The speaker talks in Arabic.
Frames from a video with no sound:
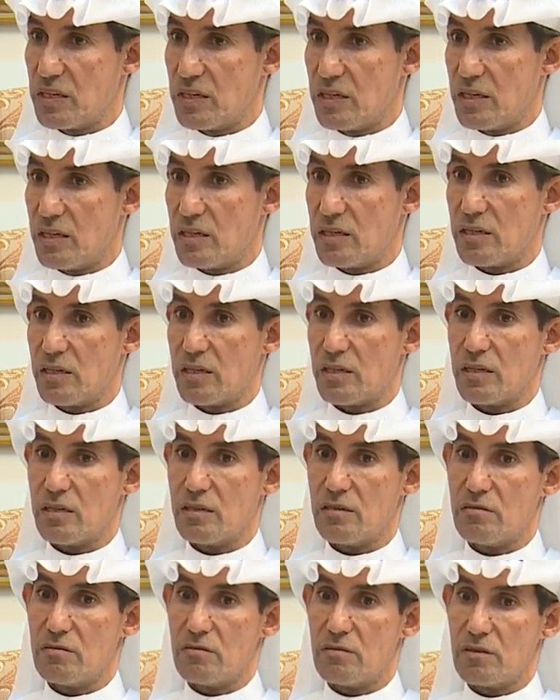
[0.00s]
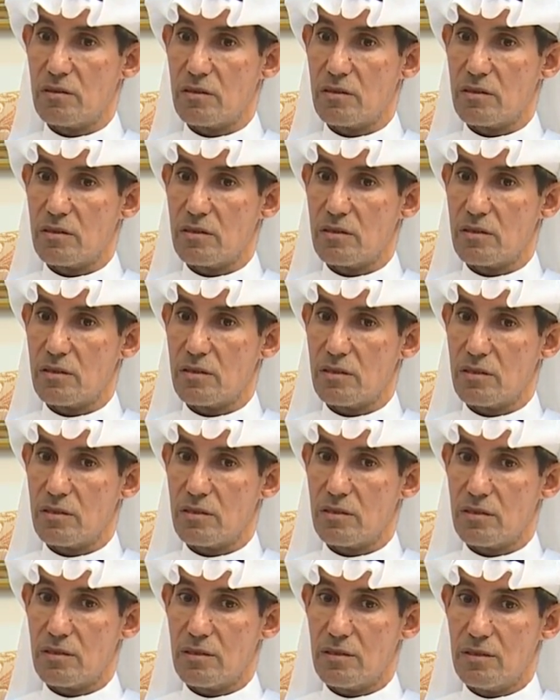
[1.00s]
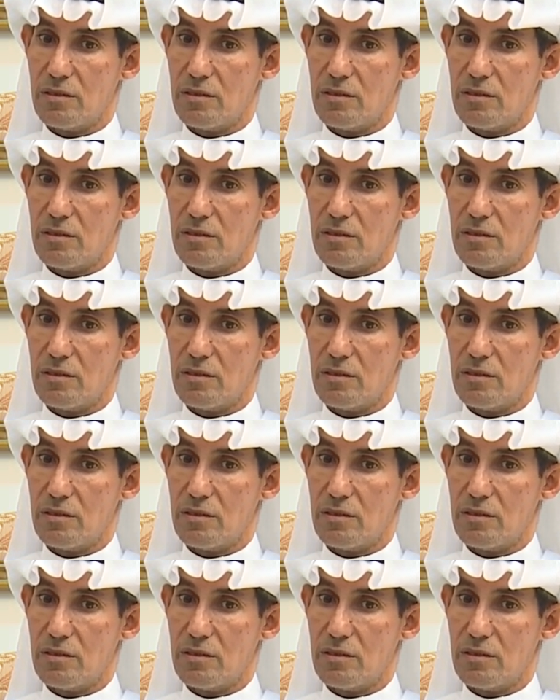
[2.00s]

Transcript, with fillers: لأن آه،